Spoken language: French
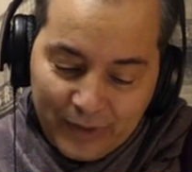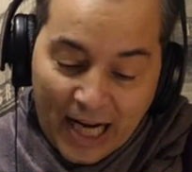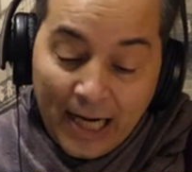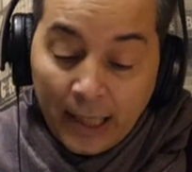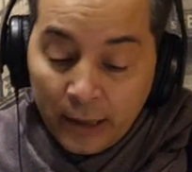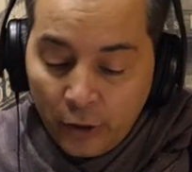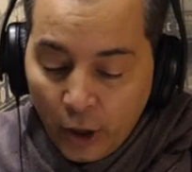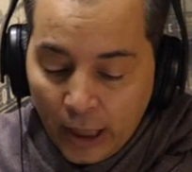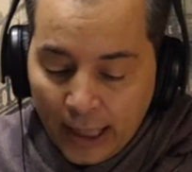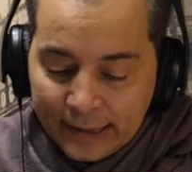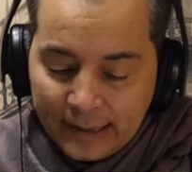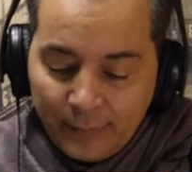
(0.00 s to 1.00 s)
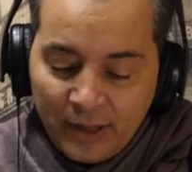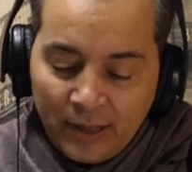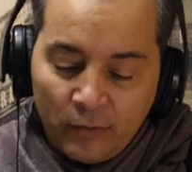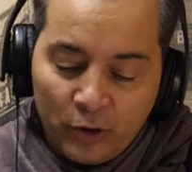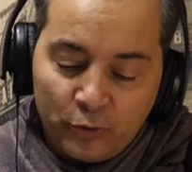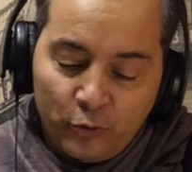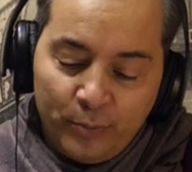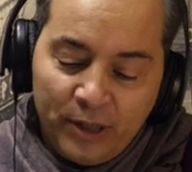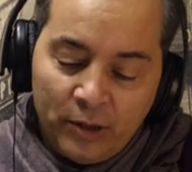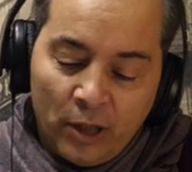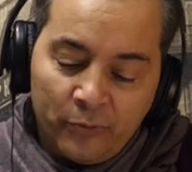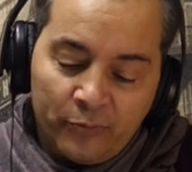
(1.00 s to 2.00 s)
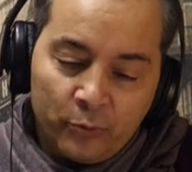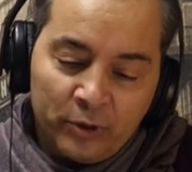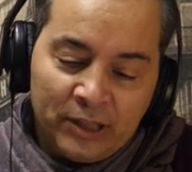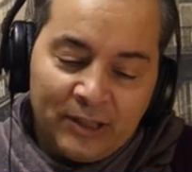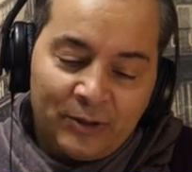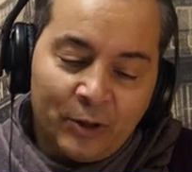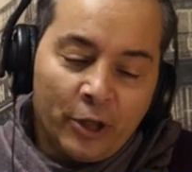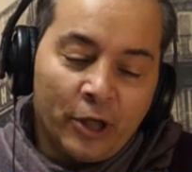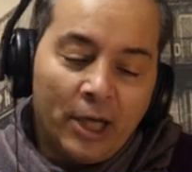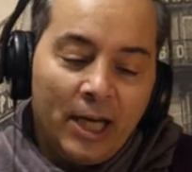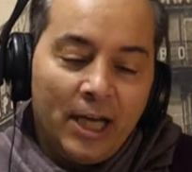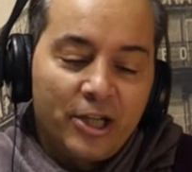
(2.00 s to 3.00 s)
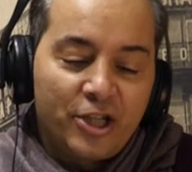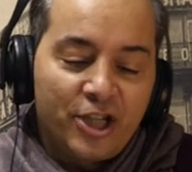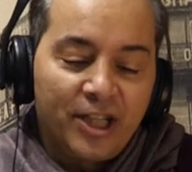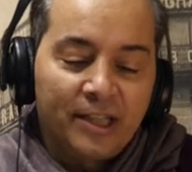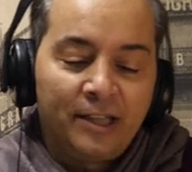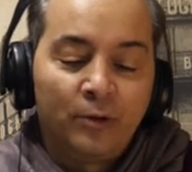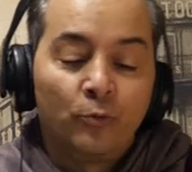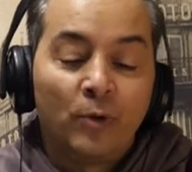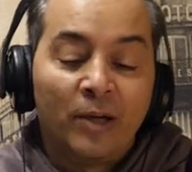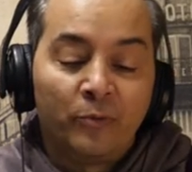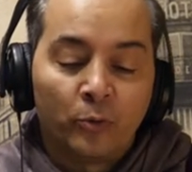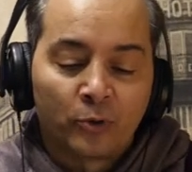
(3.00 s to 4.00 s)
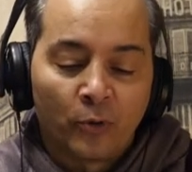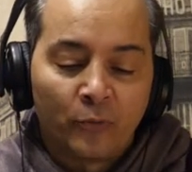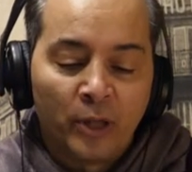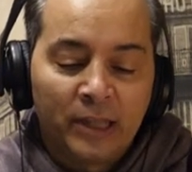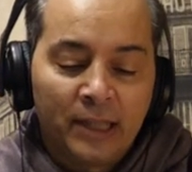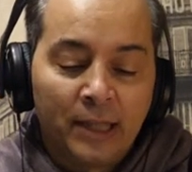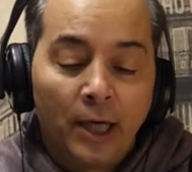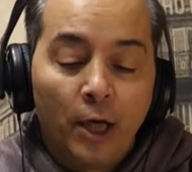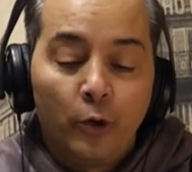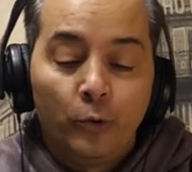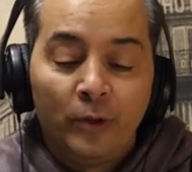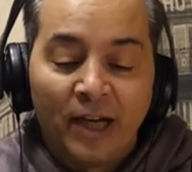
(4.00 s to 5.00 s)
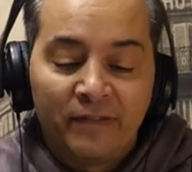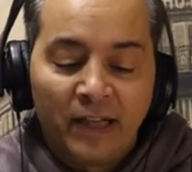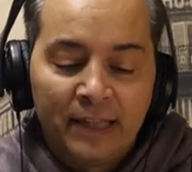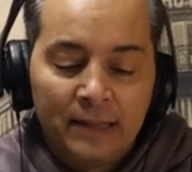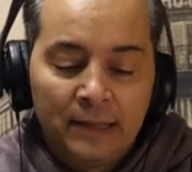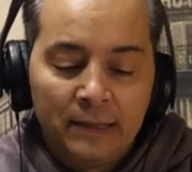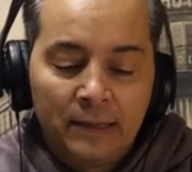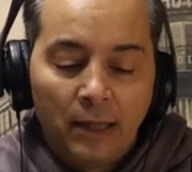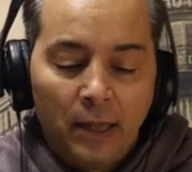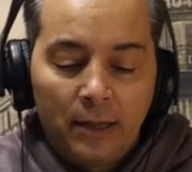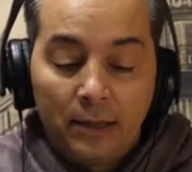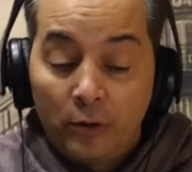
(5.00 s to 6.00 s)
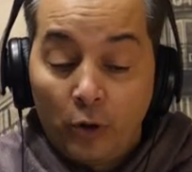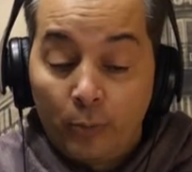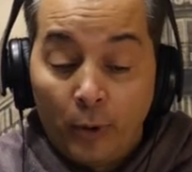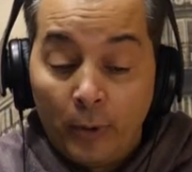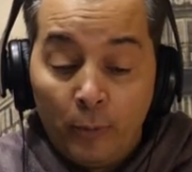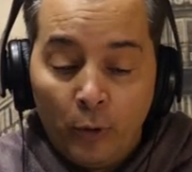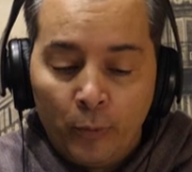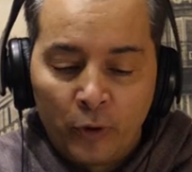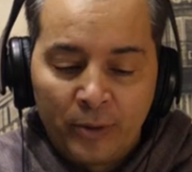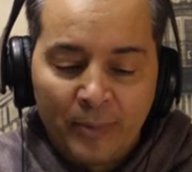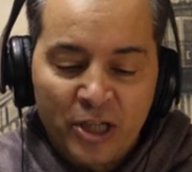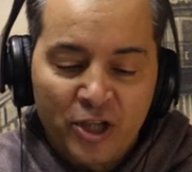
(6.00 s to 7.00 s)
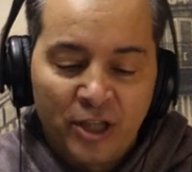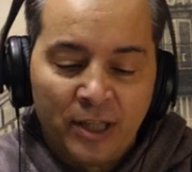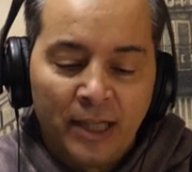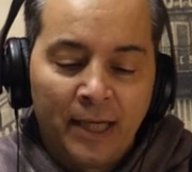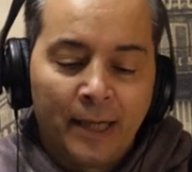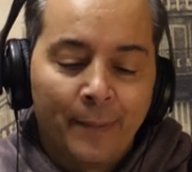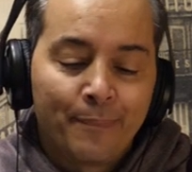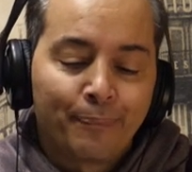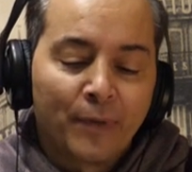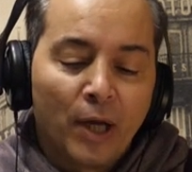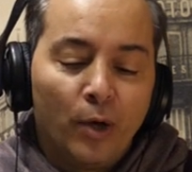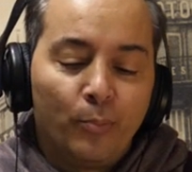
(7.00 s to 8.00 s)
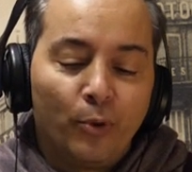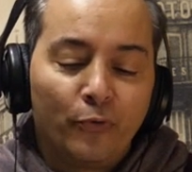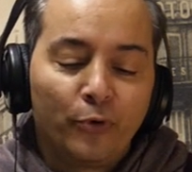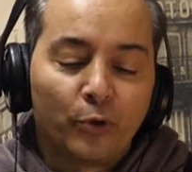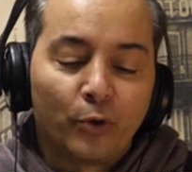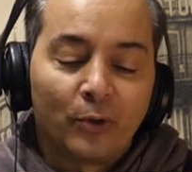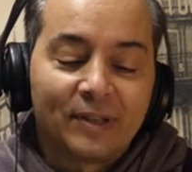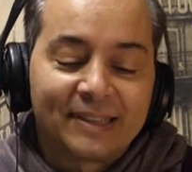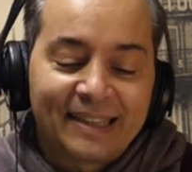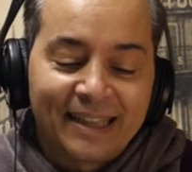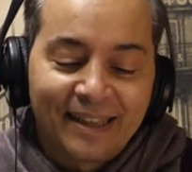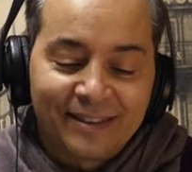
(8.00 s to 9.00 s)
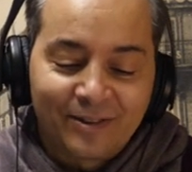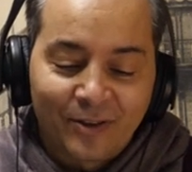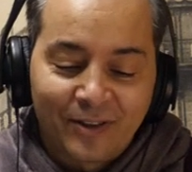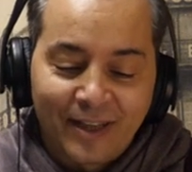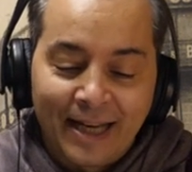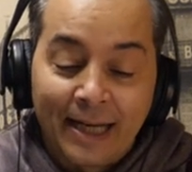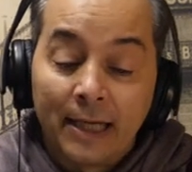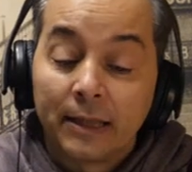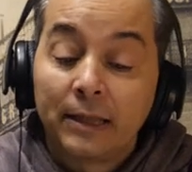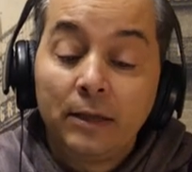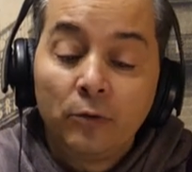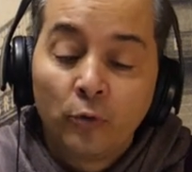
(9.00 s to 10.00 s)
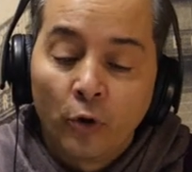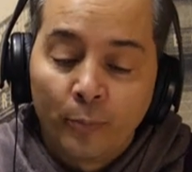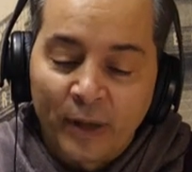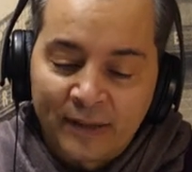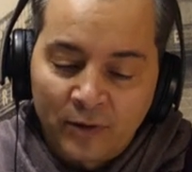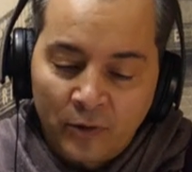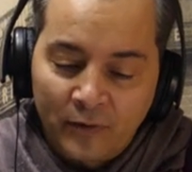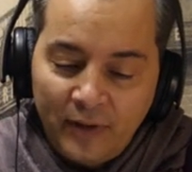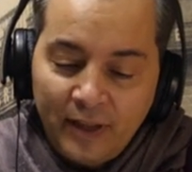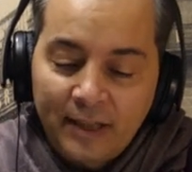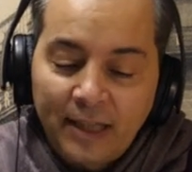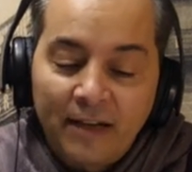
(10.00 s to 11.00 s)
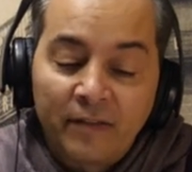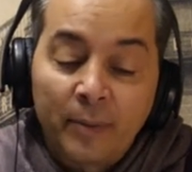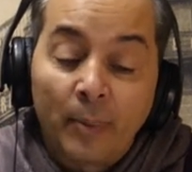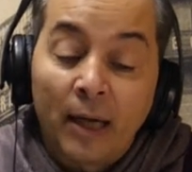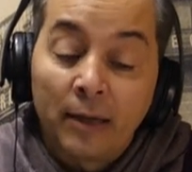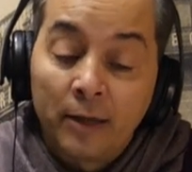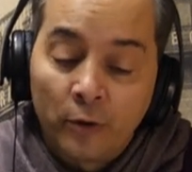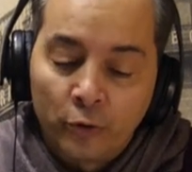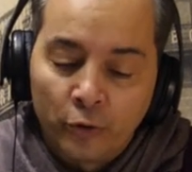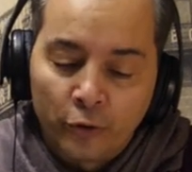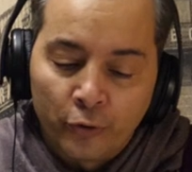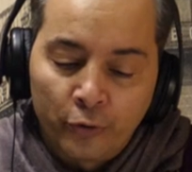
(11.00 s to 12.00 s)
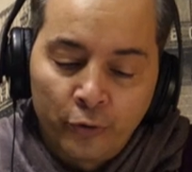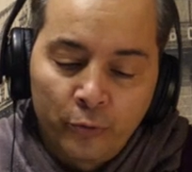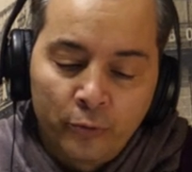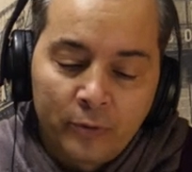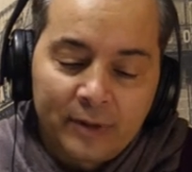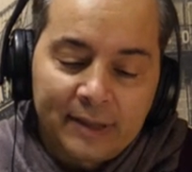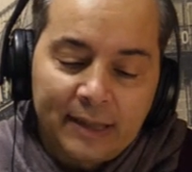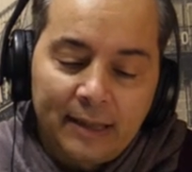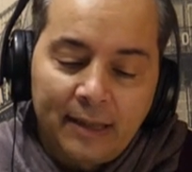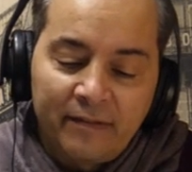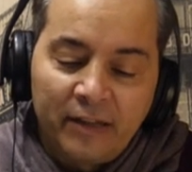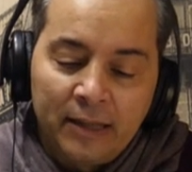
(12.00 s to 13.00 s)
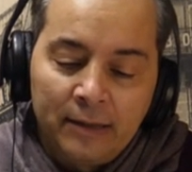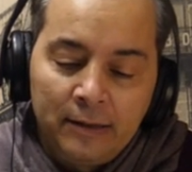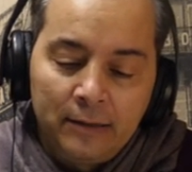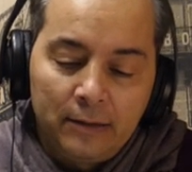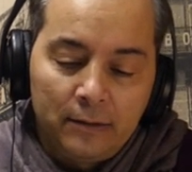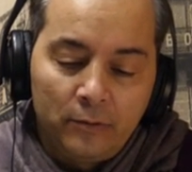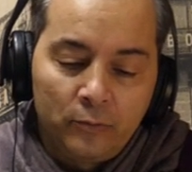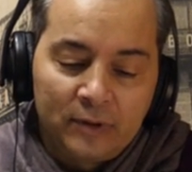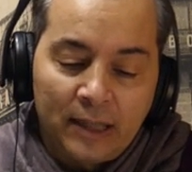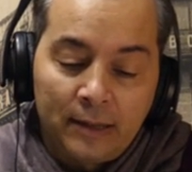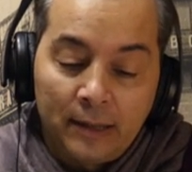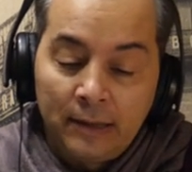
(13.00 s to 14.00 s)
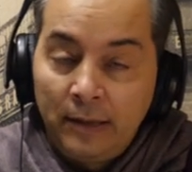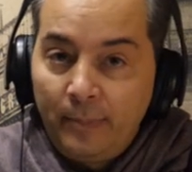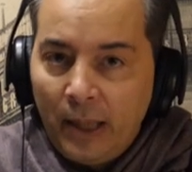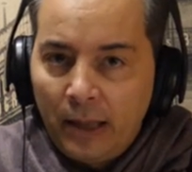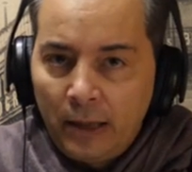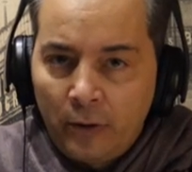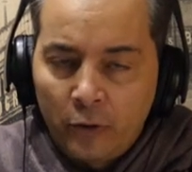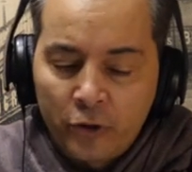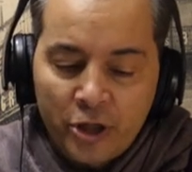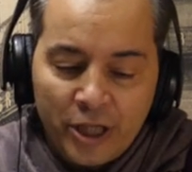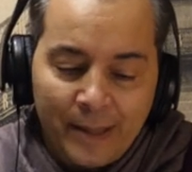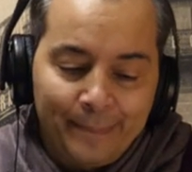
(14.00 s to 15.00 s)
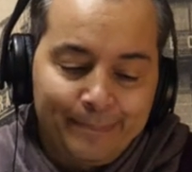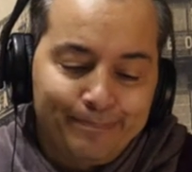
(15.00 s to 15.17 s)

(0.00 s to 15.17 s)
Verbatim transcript: À la rigueur, elle acceptait d'avoir subi d'un fournisseur chez qui nous l'avions envoyé une avanie, d'ailleurs probablement imaginaire, pourvu que, s'adressant à elle, qui nous représentait, qui avait parlé en notre nom, cette avanie nous atteignit par ricochet.